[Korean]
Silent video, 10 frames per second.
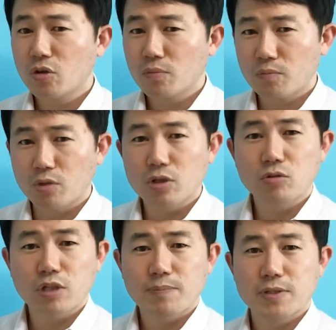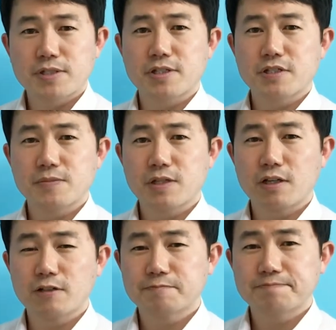뭐라고
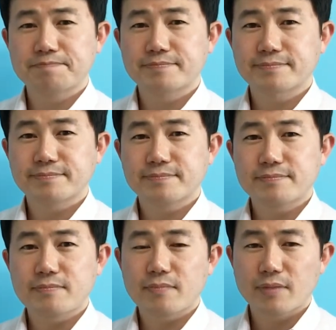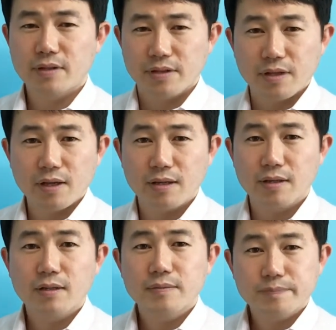답하시겠습니까? 예,
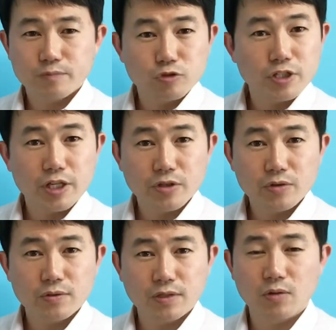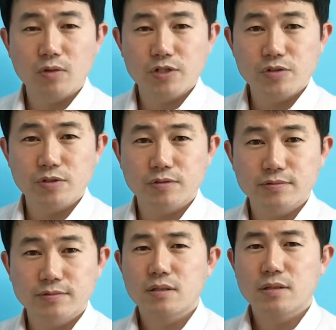물이에요 라고 하죠.
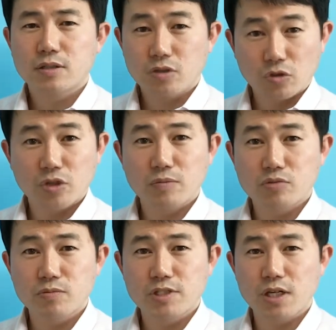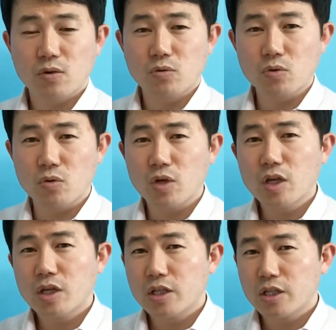그런데 물음은 자고로
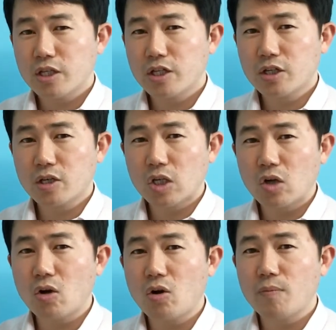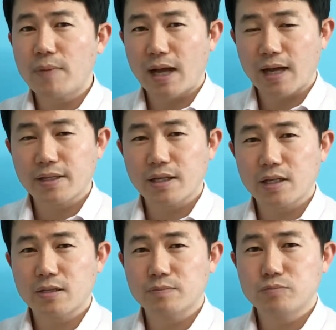이 컵
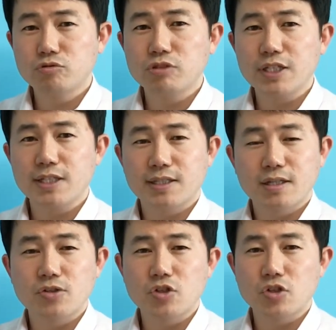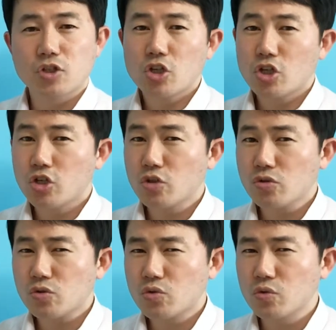안에 물이 있다는 이런
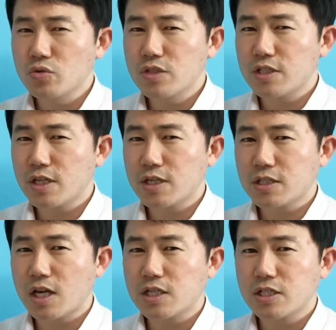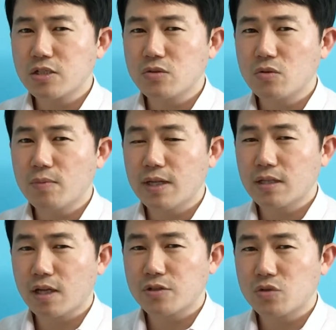존재 사실로만
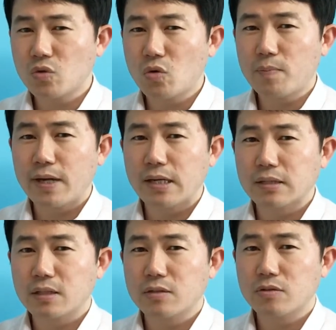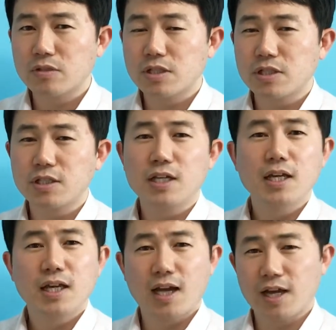가지고 파악되는 것이
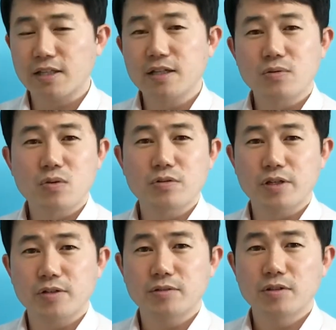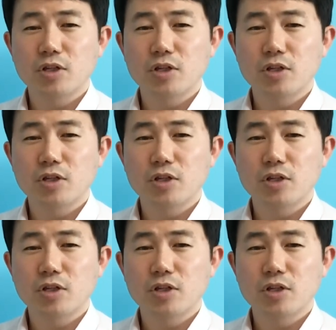아니라고 그래요.